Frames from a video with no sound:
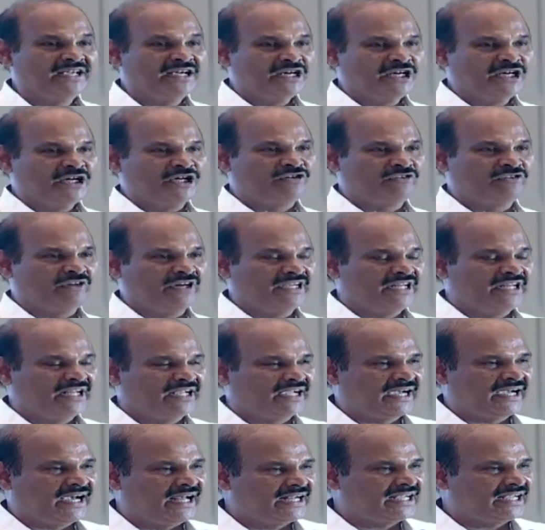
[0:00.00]
ఇటువంటి
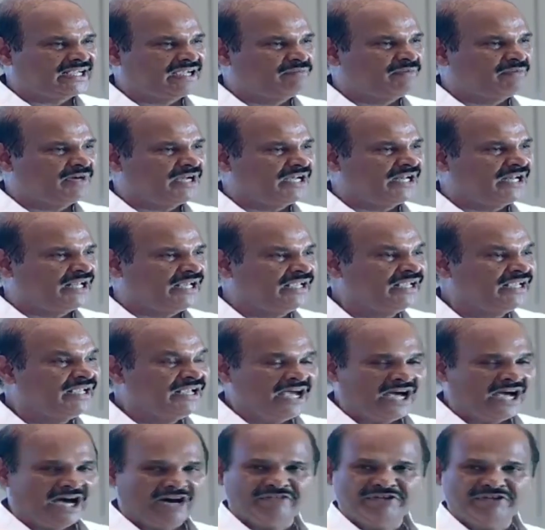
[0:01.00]
కార్యక్రమాల్ని
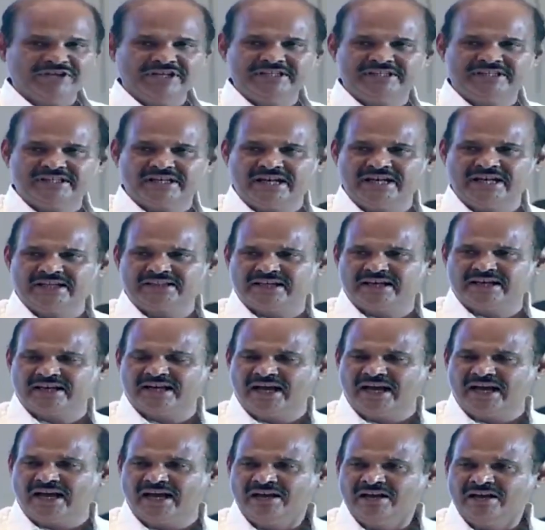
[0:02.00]
అవినీతి
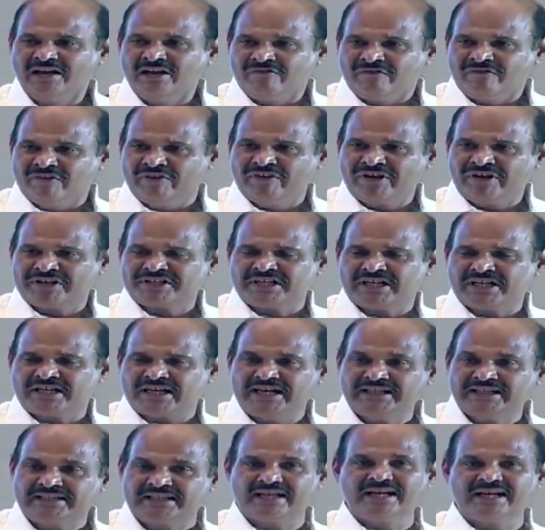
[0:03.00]
రహితంగా వివక్ష
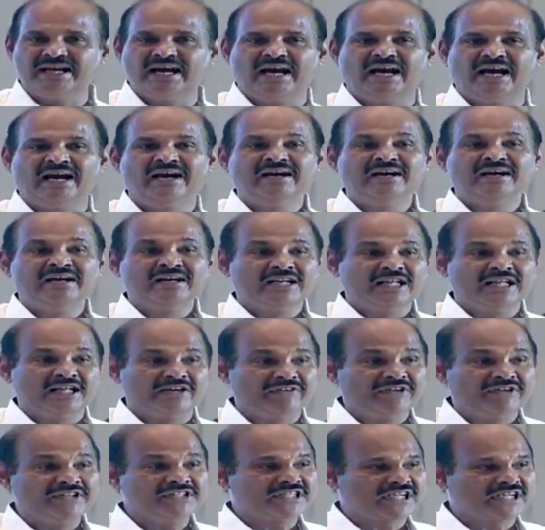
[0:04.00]
రహితంగా
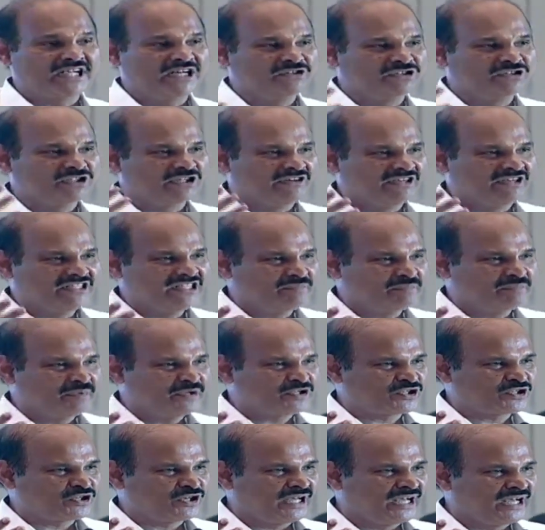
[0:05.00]
నిర్వహించగలుగుతున్నాం అని
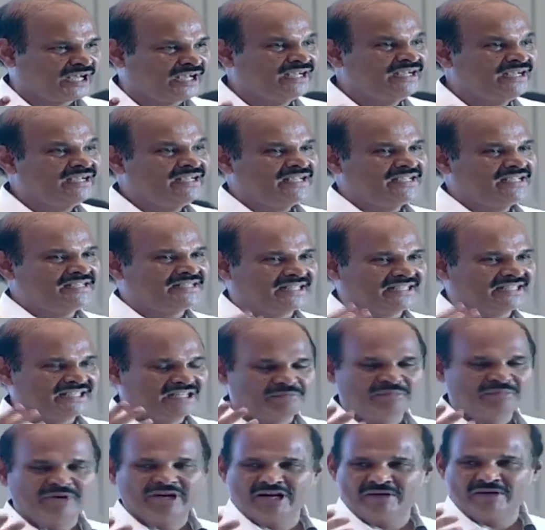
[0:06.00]
చెప్పేసి కూడా ఈ
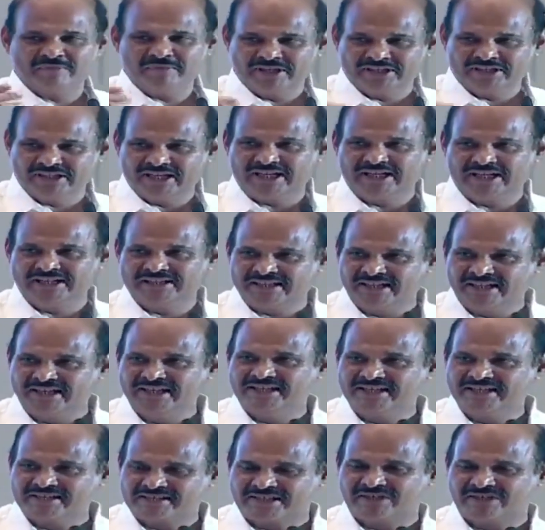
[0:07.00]
సందర్భంగా మీ అందరికీ
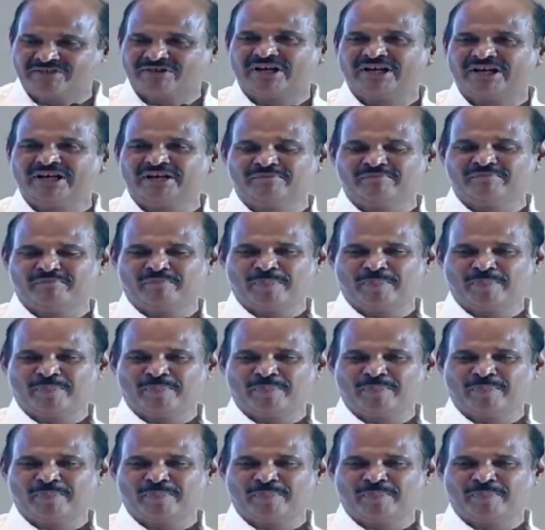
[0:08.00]
తెలియజేస్తా ఉన్నా నేను